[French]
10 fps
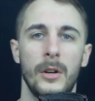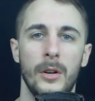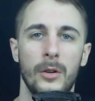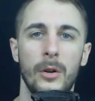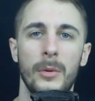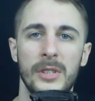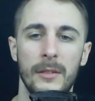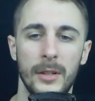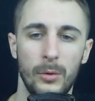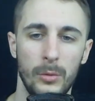Comment ça
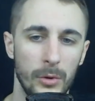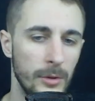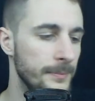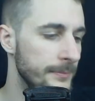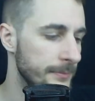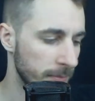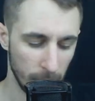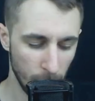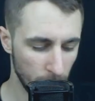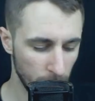va tout le monde
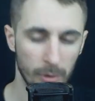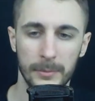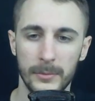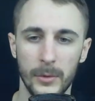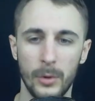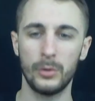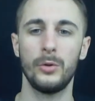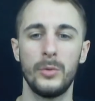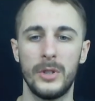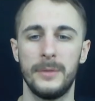Donc,
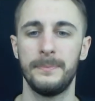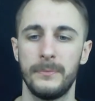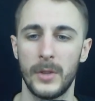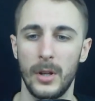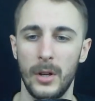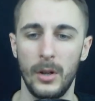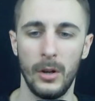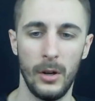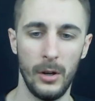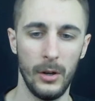aujourd'hui,
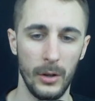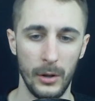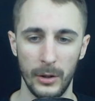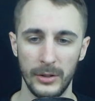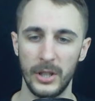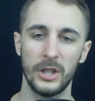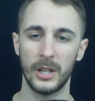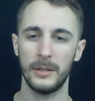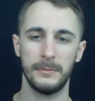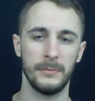euh,
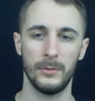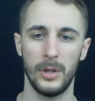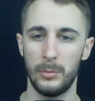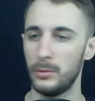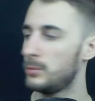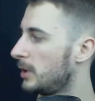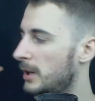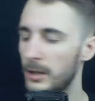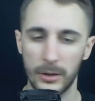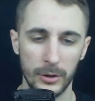déjà, vous avez pu
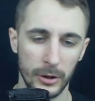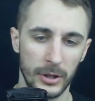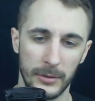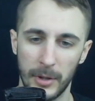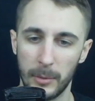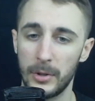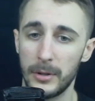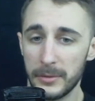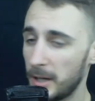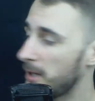voir, j'ai fait un peu
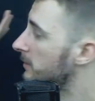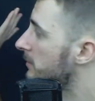les frais.